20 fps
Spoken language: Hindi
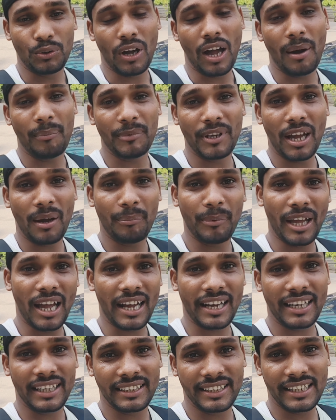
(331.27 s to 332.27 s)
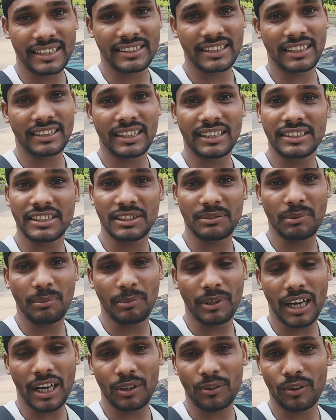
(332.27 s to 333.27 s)
तो आप यहाँ पे आके देख सकते हैं
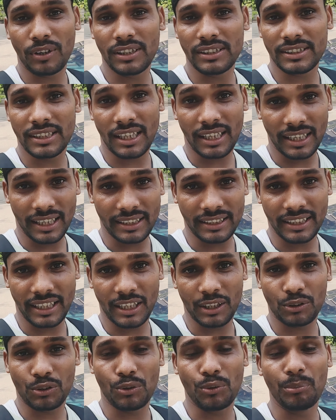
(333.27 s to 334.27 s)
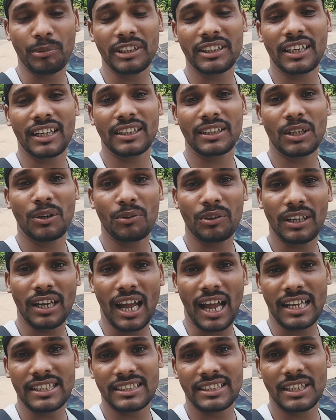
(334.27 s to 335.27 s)
जिसमें विराट कोहली सर रहते हैं तो उम्मीद करता हूँ
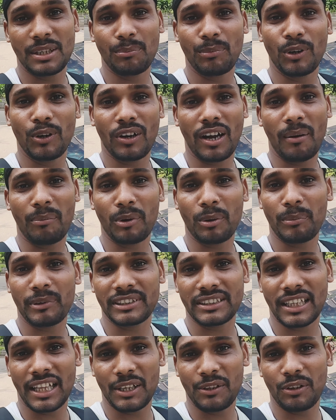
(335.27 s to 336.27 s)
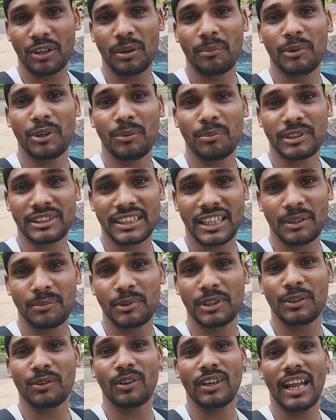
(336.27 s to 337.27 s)
कि आज की ब्लॉग आपको पसंद आई होगी वीडियो पसंद आए
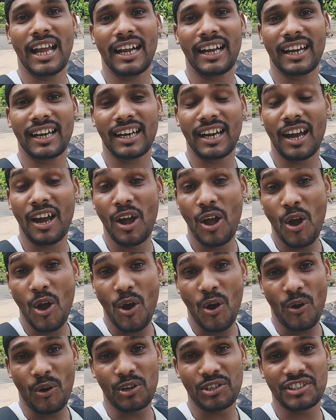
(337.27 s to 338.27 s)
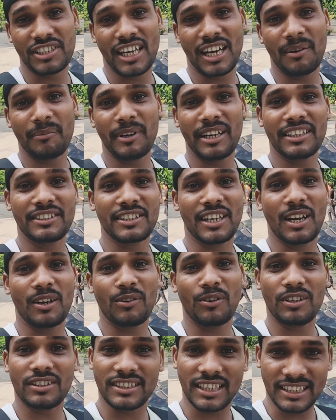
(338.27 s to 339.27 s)
तो वीडियो को लाइक करना और चैनल में
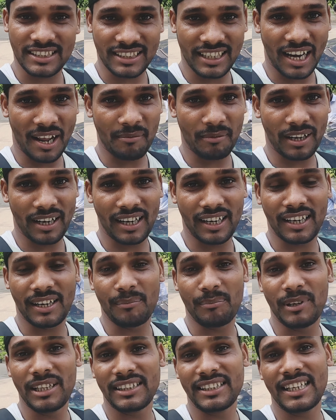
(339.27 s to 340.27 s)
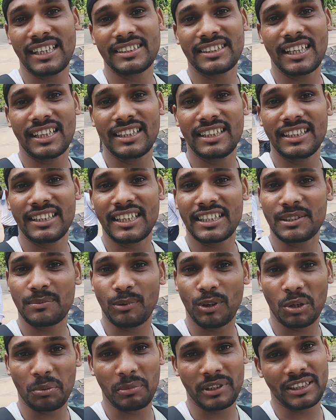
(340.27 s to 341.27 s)
चैनल को सब्सक्राइब कर लेना मिलते हैं जल्द ही
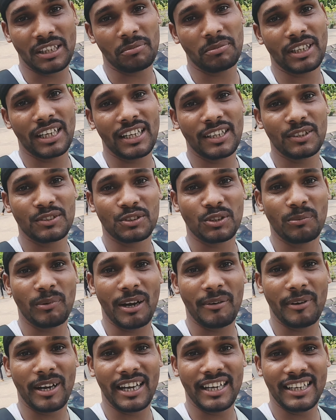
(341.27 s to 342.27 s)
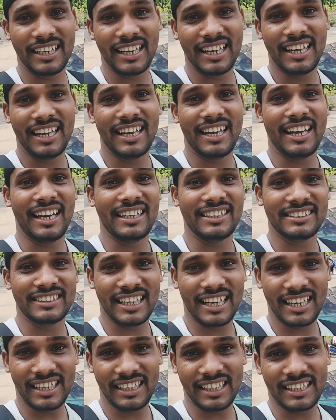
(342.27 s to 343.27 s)
नेक्स्ट ब्लॉग में तब तक के लिए दोस्तों बाय बाय एंड
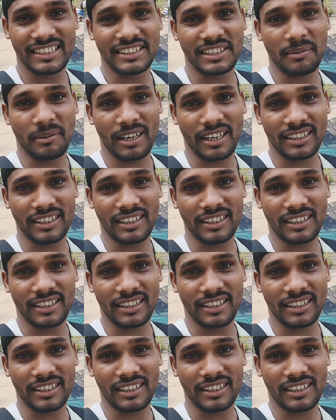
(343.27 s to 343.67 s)
जय हिंद एंड जय